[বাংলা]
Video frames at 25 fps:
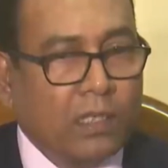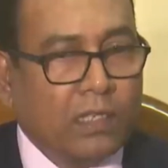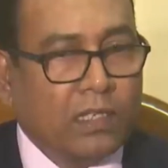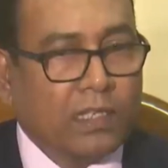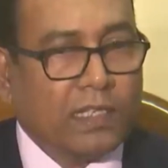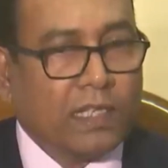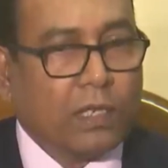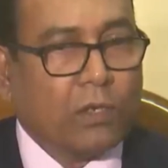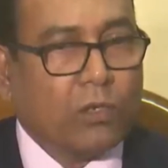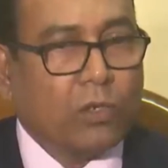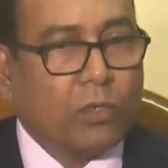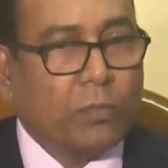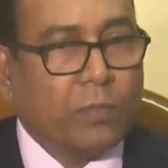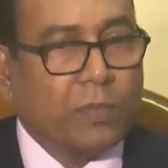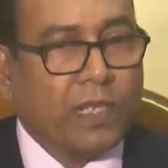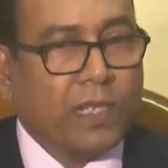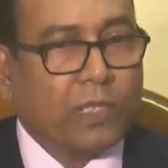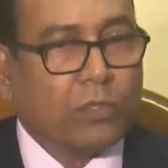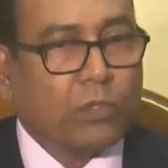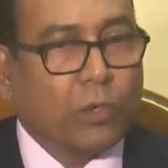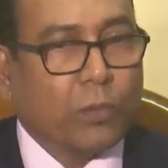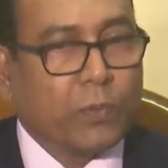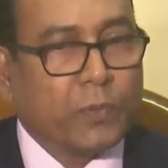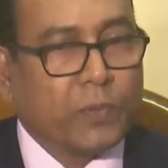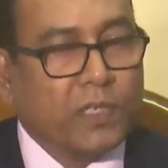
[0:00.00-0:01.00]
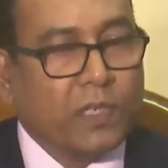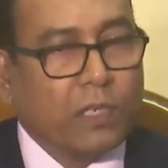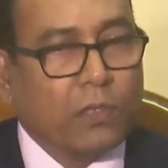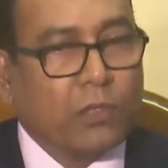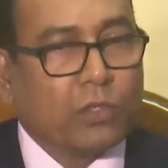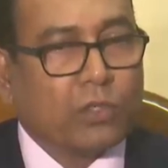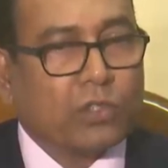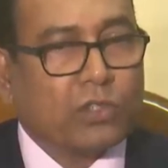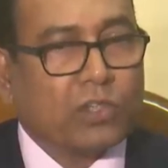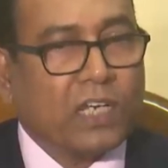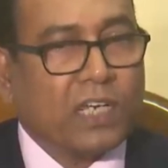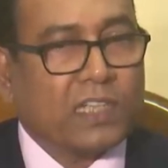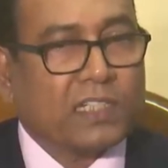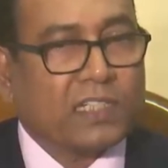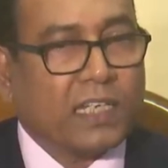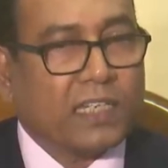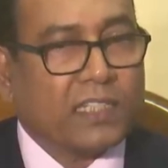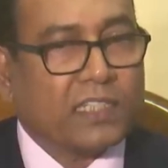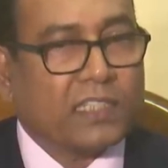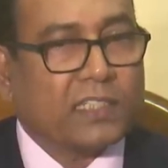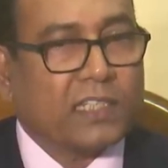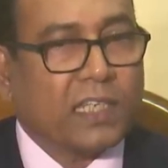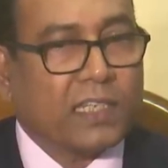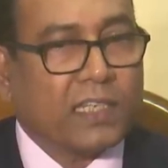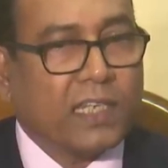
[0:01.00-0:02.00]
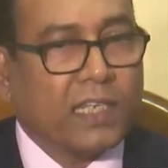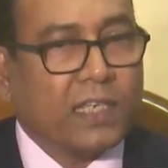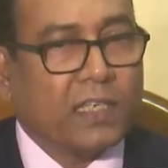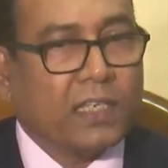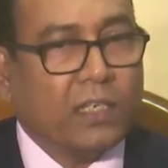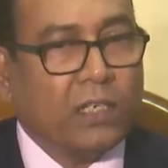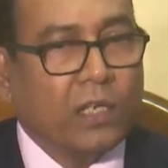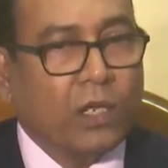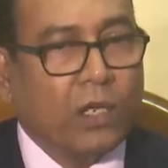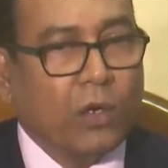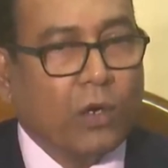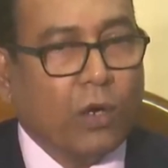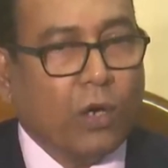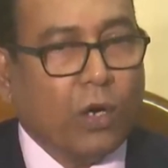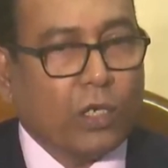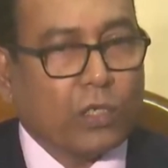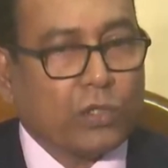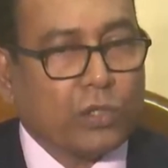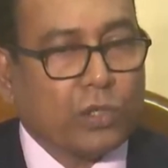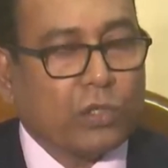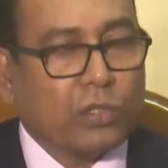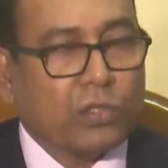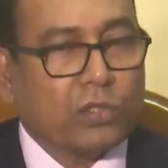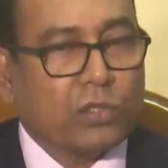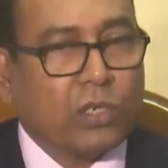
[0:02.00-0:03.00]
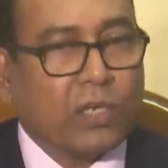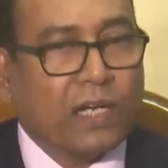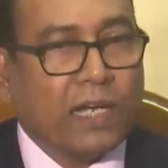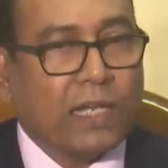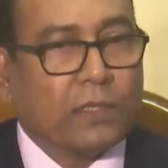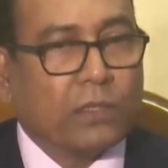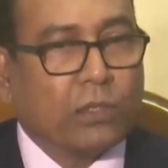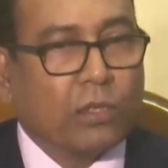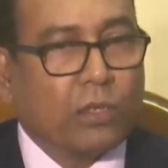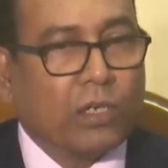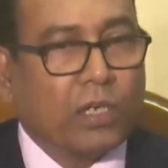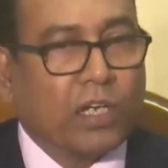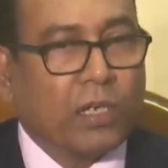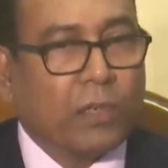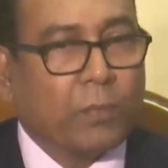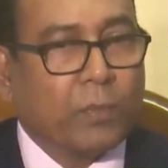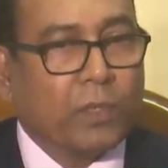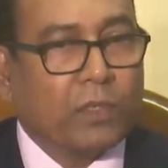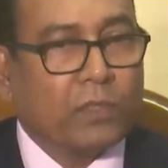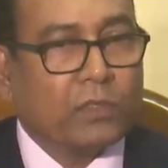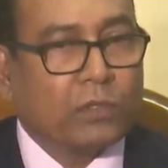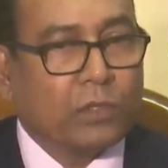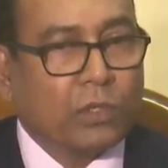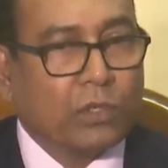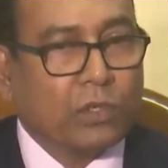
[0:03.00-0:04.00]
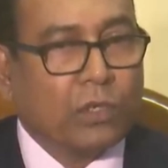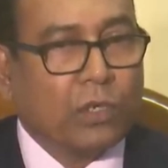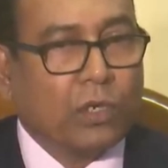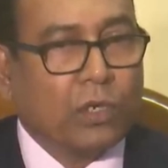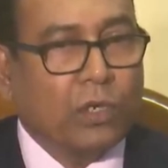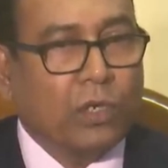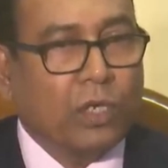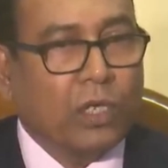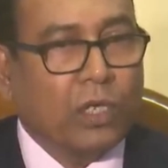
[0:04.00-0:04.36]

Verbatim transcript: নেতাকর্মীরা তফসিল ঘোষণার সাথে সাথেই অসহযোগ আন্দোলনের জন্য